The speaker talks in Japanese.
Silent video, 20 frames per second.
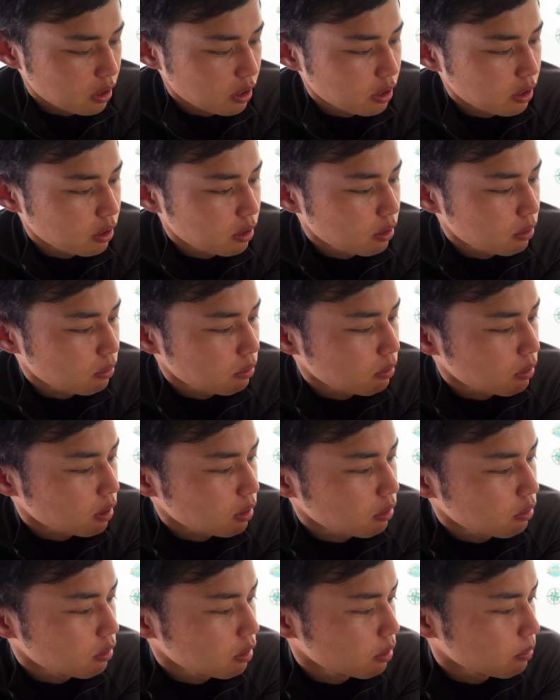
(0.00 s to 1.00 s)
えっ、ー、
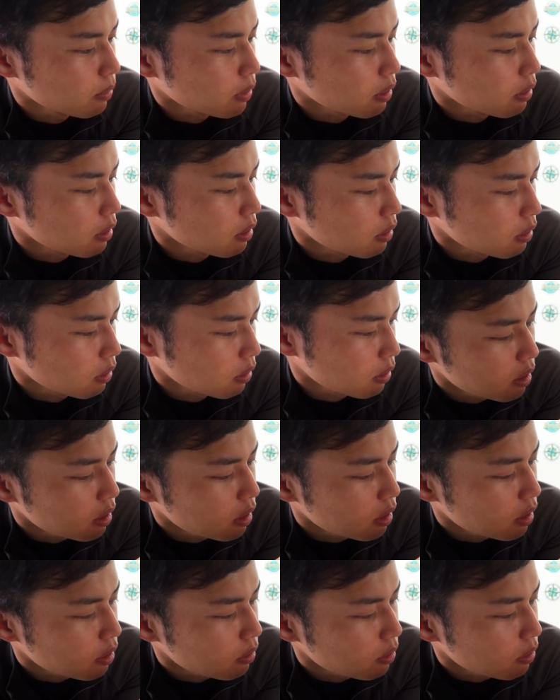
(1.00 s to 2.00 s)
と、例えば、えー、